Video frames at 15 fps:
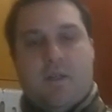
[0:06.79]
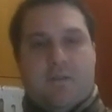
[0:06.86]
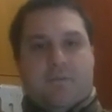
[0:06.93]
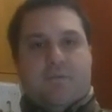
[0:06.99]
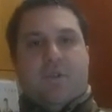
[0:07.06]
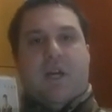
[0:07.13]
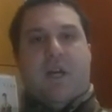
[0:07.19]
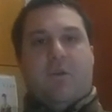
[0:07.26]

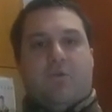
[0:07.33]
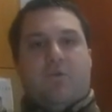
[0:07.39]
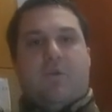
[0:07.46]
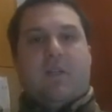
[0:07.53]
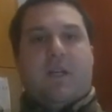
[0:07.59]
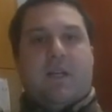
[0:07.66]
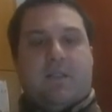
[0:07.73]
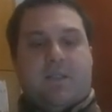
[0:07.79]
Ciao a
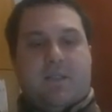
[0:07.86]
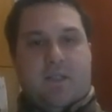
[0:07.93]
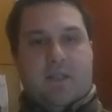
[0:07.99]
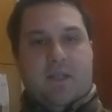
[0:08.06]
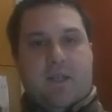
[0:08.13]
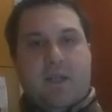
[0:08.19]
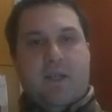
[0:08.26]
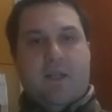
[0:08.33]
tutti ragazzi,
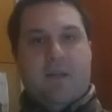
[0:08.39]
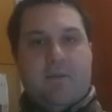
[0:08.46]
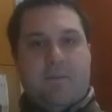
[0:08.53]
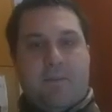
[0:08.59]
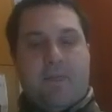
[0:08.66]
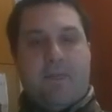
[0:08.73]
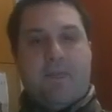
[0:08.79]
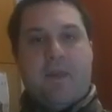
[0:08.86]

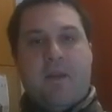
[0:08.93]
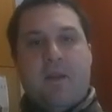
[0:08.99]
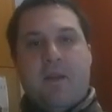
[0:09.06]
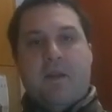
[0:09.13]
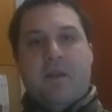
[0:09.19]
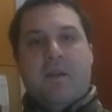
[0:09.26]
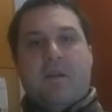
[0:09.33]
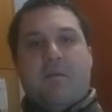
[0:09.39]

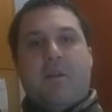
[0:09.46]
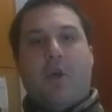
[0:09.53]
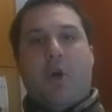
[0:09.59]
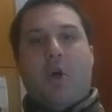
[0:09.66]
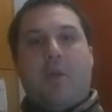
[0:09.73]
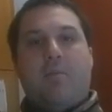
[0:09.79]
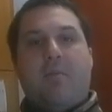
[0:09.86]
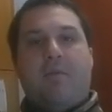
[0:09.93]
vi
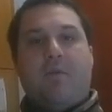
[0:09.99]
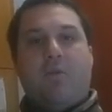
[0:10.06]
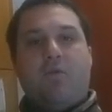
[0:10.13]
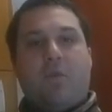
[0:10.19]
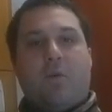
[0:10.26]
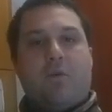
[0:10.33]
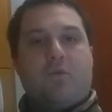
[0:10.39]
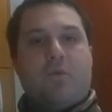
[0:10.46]
do il
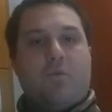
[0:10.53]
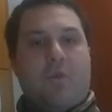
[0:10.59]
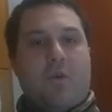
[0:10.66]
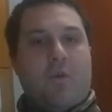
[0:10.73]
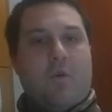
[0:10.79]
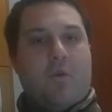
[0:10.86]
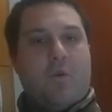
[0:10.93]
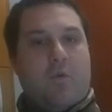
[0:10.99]
benvenuto a questo
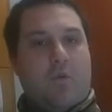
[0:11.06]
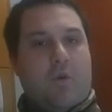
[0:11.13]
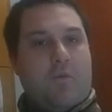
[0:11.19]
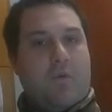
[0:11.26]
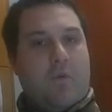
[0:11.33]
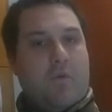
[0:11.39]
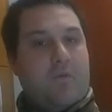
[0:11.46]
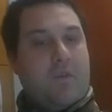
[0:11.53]
mio
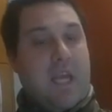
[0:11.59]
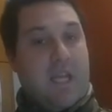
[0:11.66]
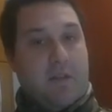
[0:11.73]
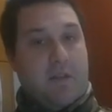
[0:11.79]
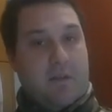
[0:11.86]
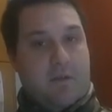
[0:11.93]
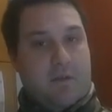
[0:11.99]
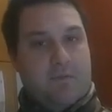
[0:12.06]
nuovo
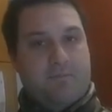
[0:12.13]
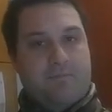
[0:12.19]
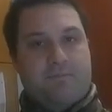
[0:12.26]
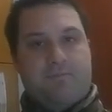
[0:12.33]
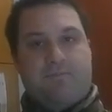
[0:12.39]
video.